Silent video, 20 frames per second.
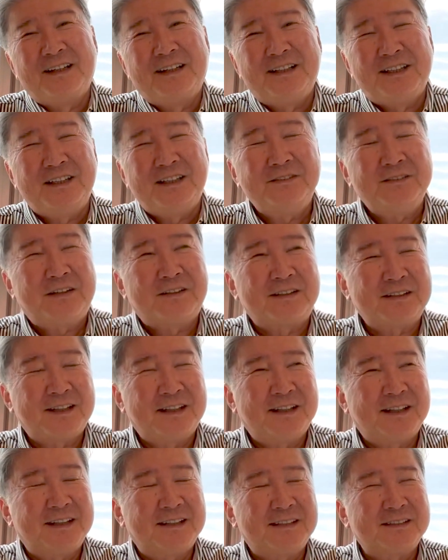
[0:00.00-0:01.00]
今は
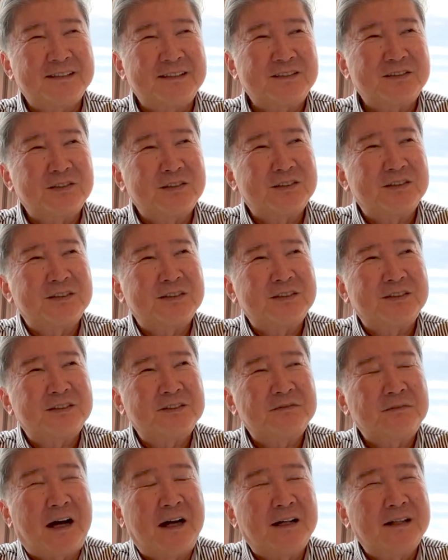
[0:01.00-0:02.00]
ね、そ
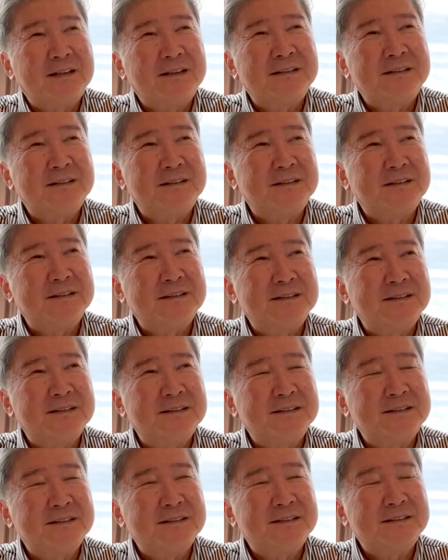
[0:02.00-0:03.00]
の、まあ、う
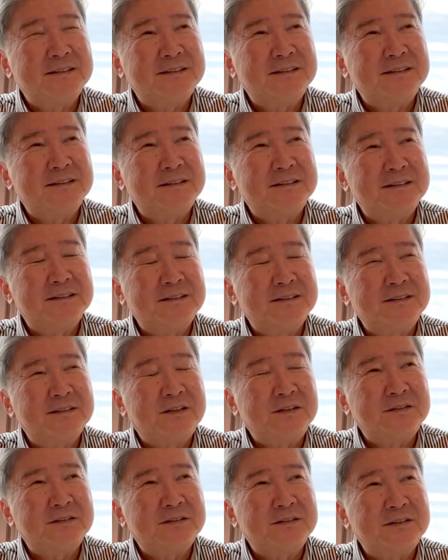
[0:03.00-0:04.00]
ん、い
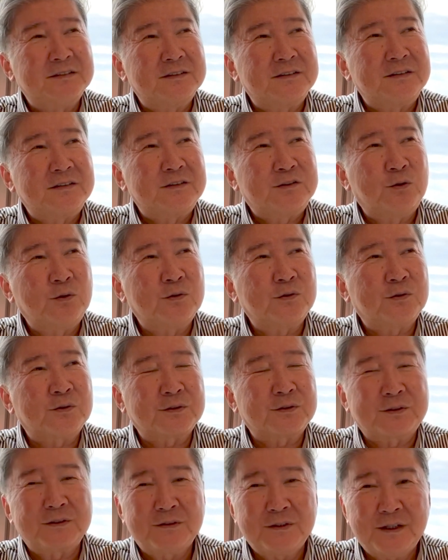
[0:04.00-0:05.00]
わゆる、公
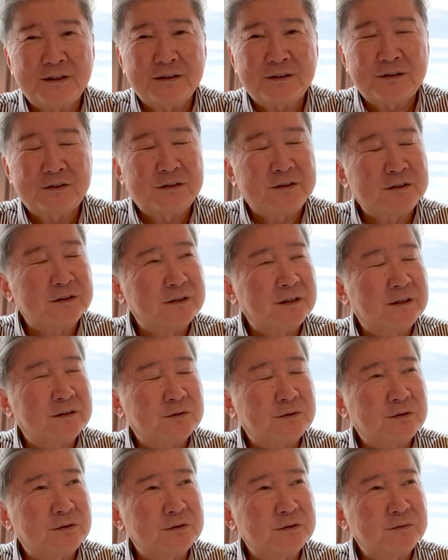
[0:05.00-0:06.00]
庫ってね、あ
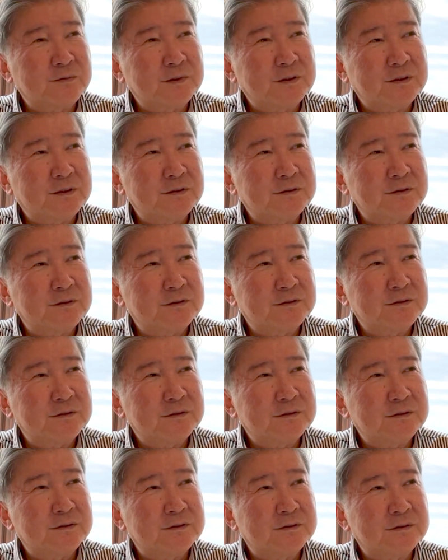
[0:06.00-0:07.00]
の、国民金
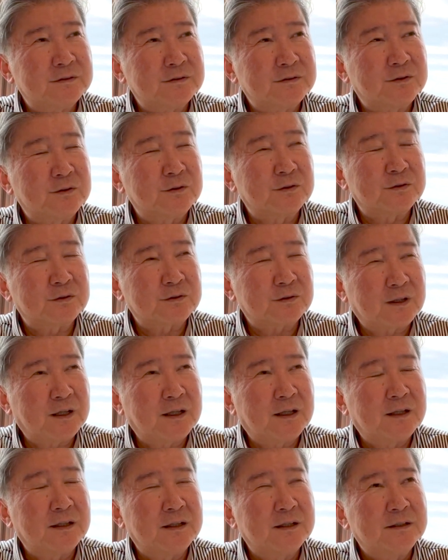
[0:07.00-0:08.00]
融公庫と
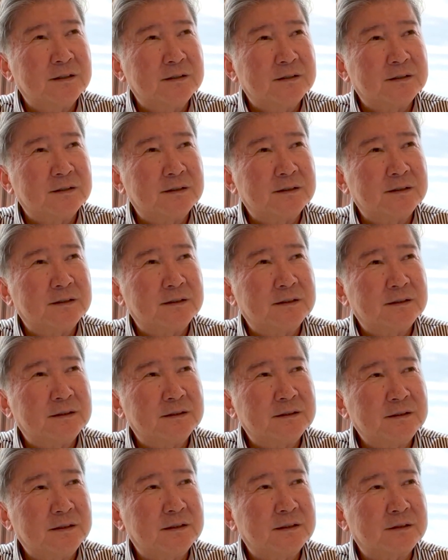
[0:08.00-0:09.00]
か、
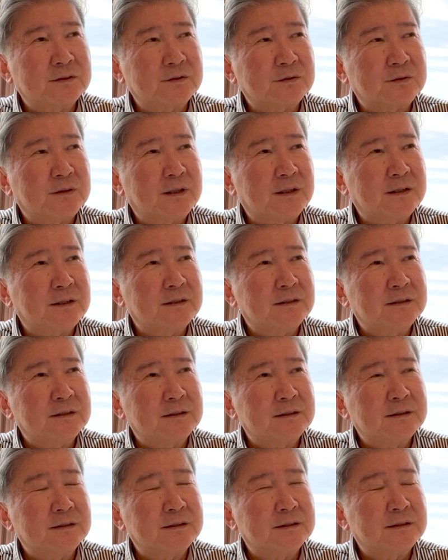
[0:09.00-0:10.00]
あね、あとは、
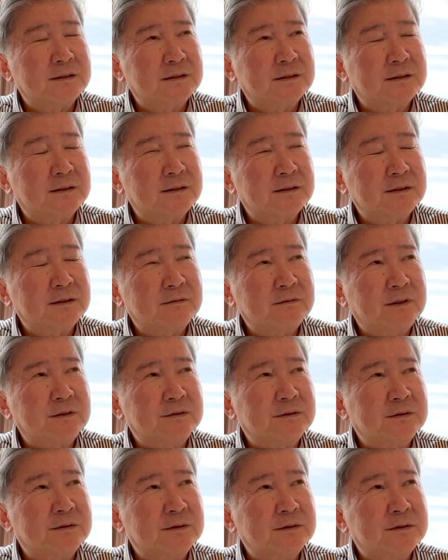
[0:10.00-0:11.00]
あいわゆ
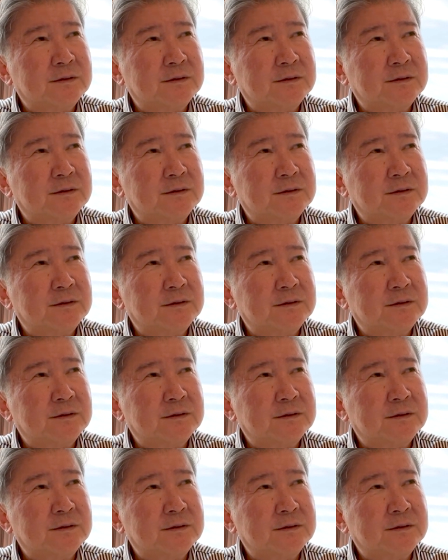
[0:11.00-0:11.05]
る、